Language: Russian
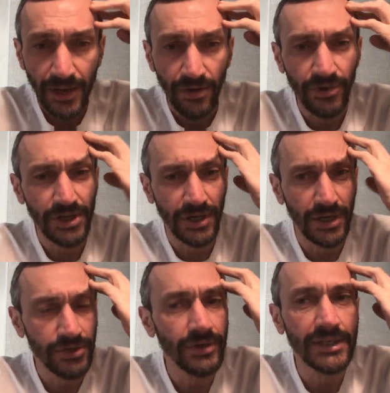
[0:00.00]
Очень
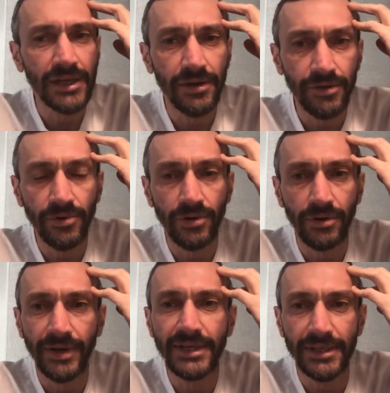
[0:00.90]
хорошо я знаю его
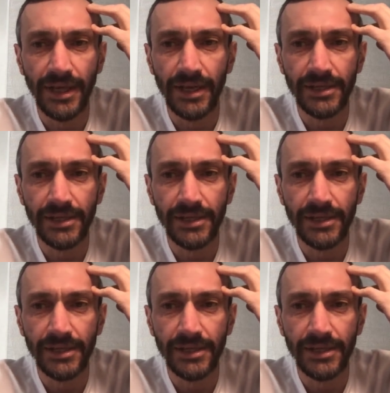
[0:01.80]
руководителя,